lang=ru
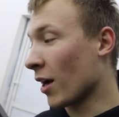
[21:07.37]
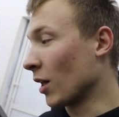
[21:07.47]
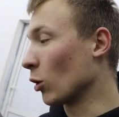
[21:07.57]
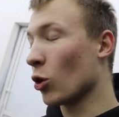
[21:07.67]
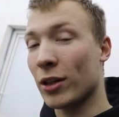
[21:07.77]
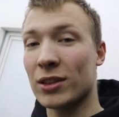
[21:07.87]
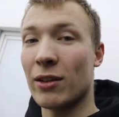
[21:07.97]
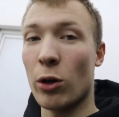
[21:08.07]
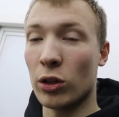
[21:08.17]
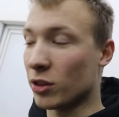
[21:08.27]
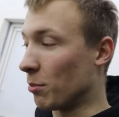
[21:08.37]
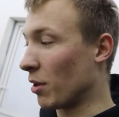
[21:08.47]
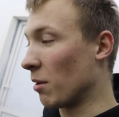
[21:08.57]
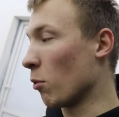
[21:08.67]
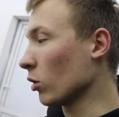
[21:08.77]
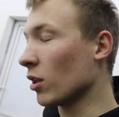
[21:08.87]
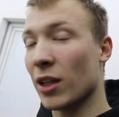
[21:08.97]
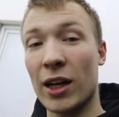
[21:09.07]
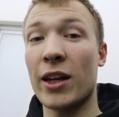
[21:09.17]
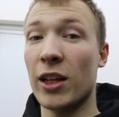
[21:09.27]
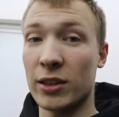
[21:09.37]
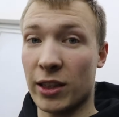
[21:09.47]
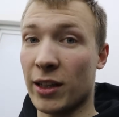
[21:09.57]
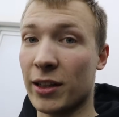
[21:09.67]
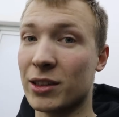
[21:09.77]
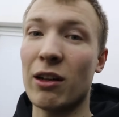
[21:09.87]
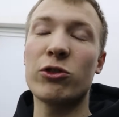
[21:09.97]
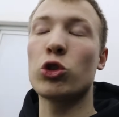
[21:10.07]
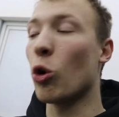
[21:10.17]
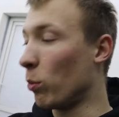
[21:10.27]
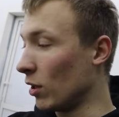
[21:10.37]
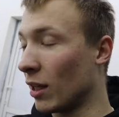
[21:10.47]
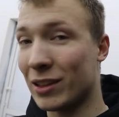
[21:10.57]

когда он только завелся и поработал, нагрелся, я сказал, все было